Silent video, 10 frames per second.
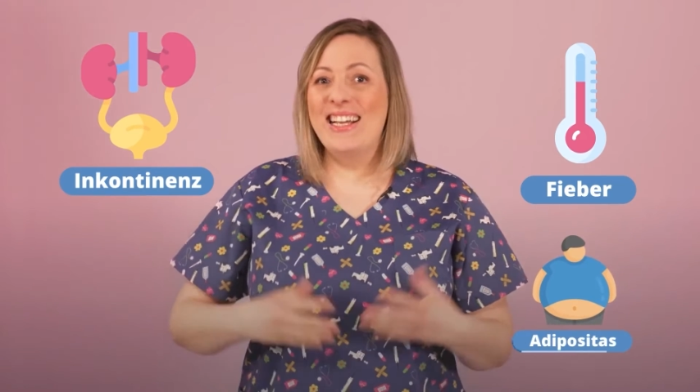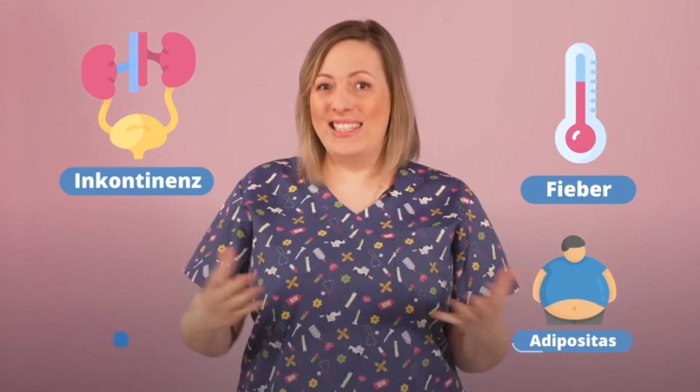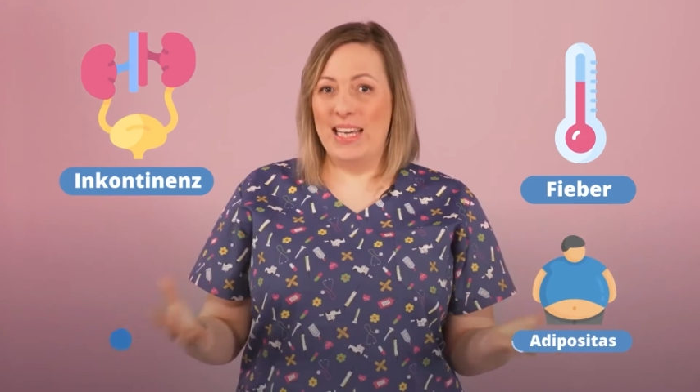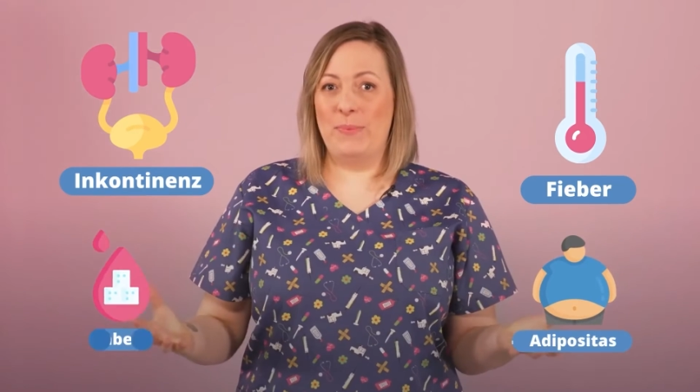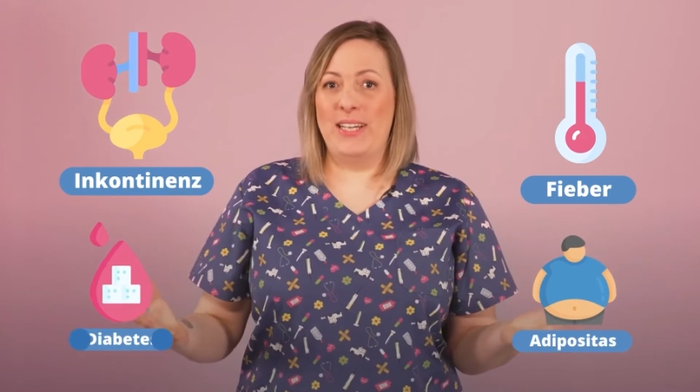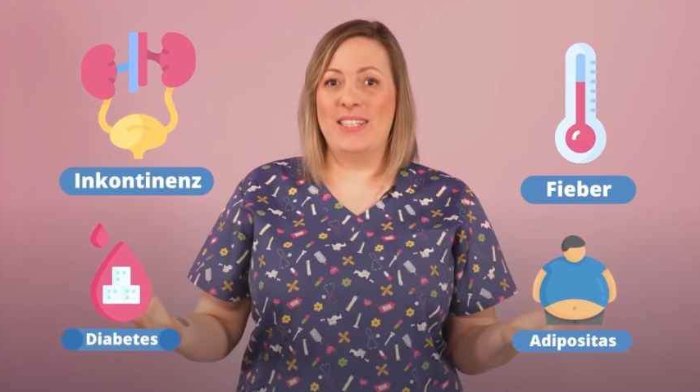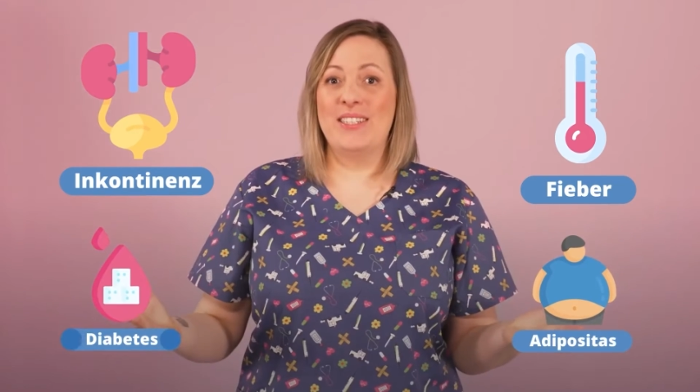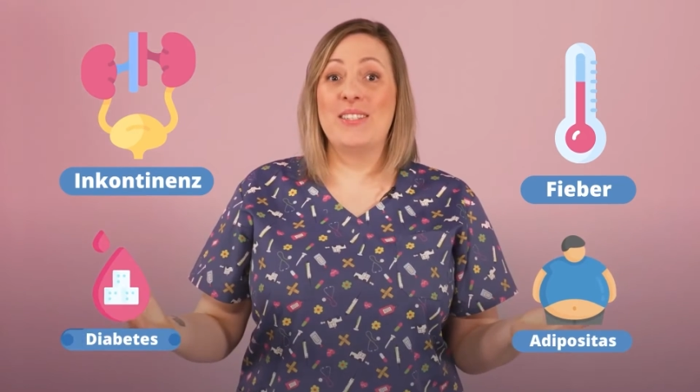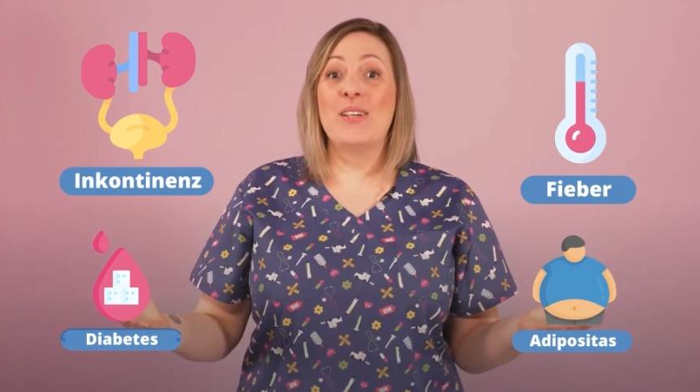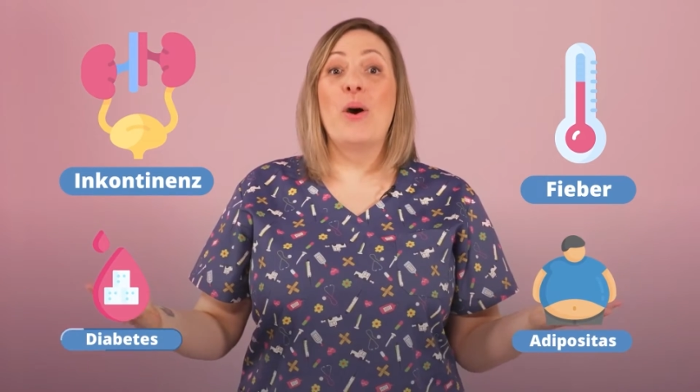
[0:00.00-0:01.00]

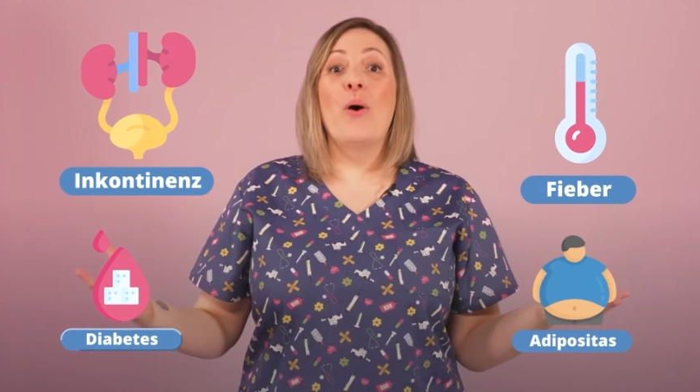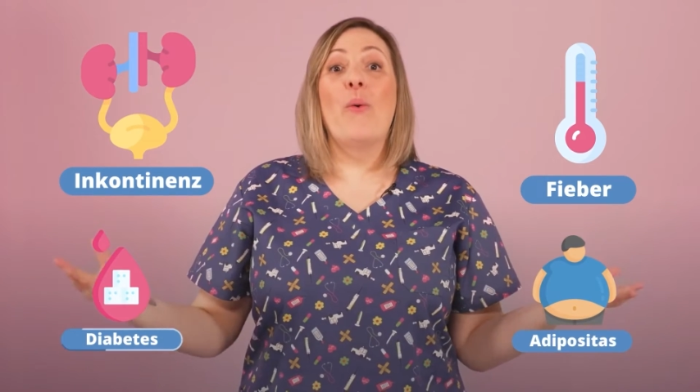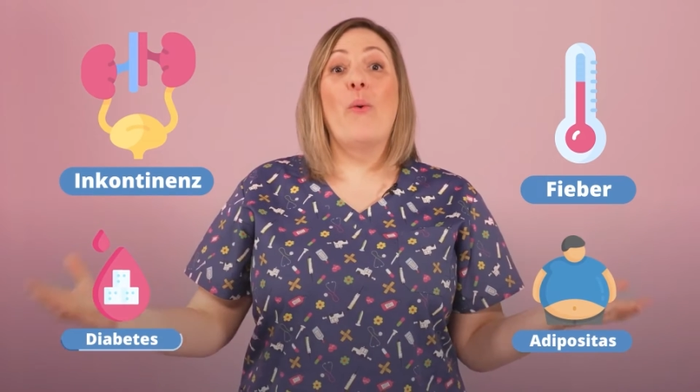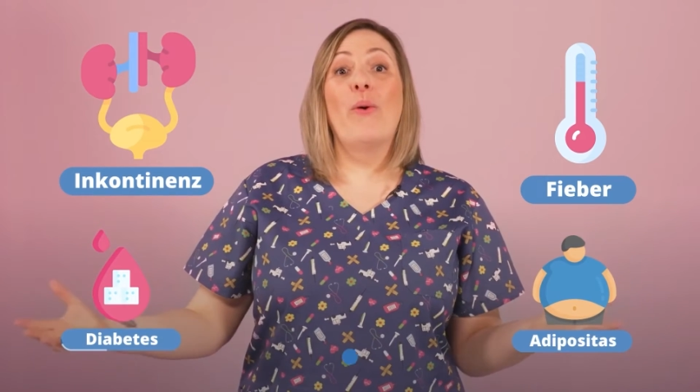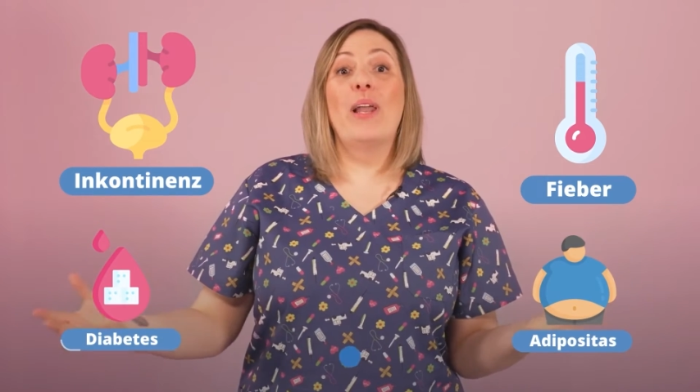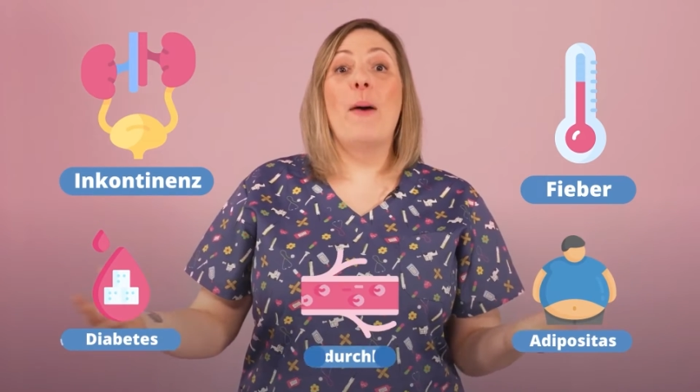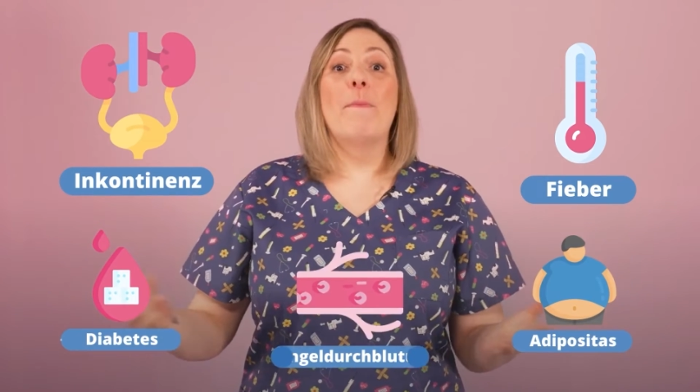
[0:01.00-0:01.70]
Diabetes oder